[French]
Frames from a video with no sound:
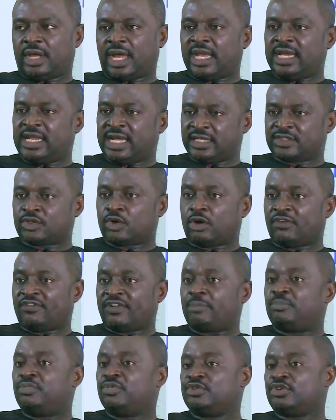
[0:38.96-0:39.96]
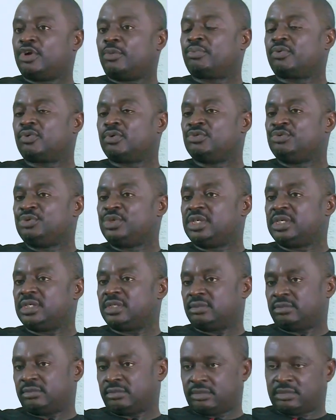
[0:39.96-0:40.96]
Alliance Golf a plusieurs produits,
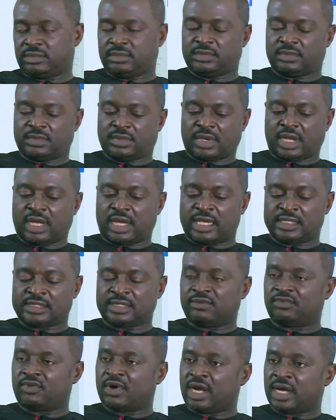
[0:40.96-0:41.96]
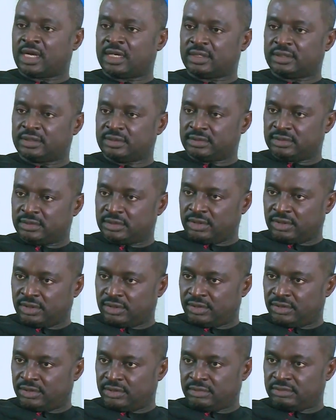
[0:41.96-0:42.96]
à savoir
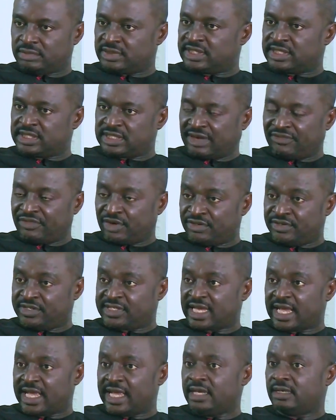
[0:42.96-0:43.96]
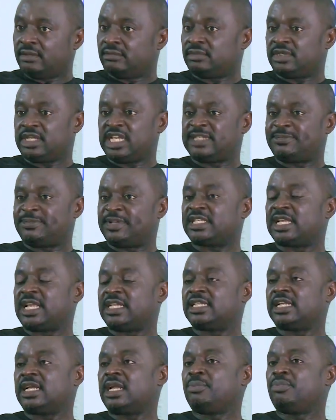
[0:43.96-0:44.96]
euh, Saveur du Sahel qui est
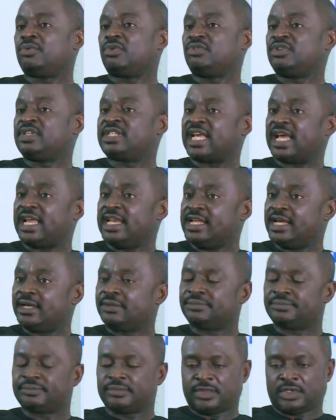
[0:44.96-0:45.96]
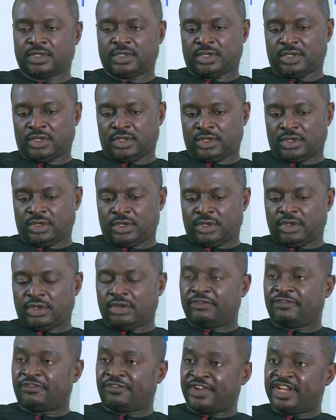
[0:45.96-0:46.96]
spécialisé dans les produits sahéliens,
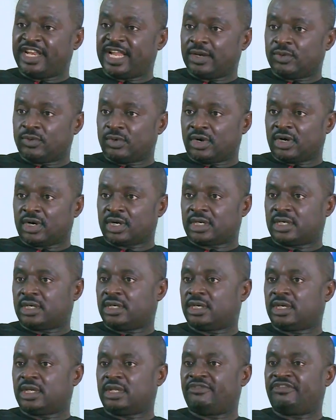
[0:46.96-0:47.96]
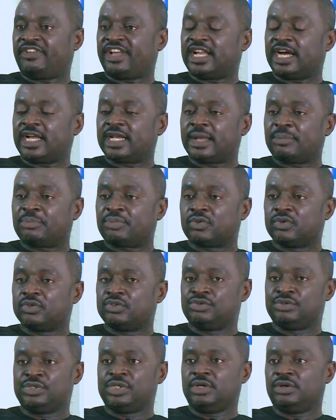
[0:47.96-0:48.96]
Free Network qui fait dans des
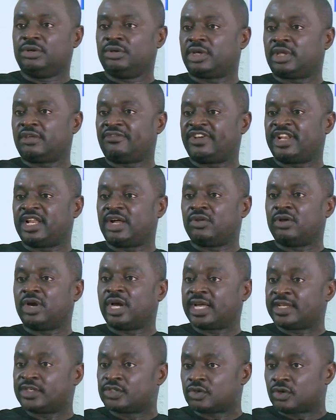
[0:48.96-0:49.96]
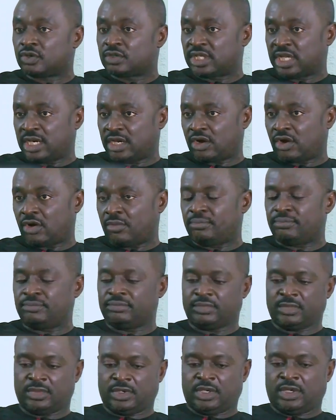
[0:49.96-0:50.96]
produits, euh, qui fait dans le réseau télécom.
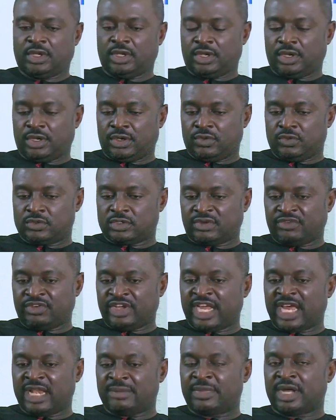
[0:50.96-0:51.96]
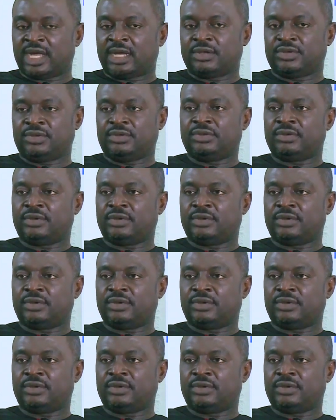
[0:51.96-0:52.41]
Nous avons également